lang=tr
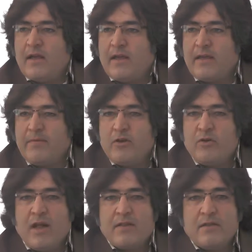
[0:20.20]

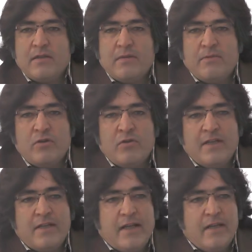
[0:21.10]

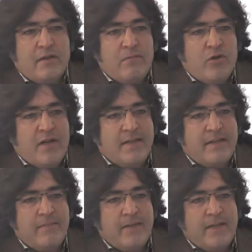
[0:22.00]
2016-2017 eğitim
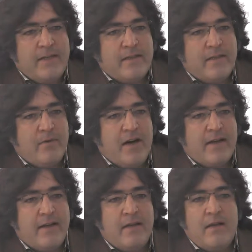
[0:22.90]
öğretim yılı
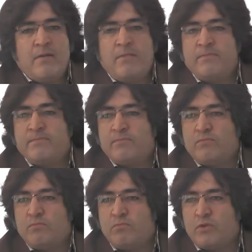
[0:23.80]
itibarıyla
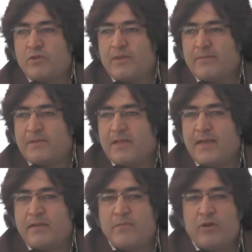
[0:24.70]
Bursa'mızda
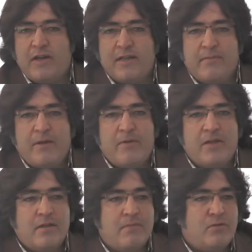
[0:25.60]
eğitim öğretime
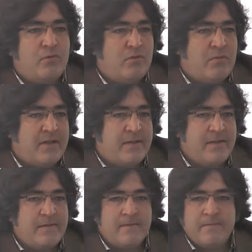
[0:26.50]
başlamış
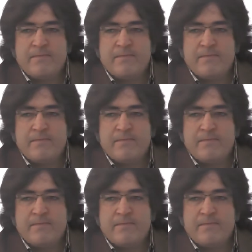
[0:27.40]
bulunmaktayız.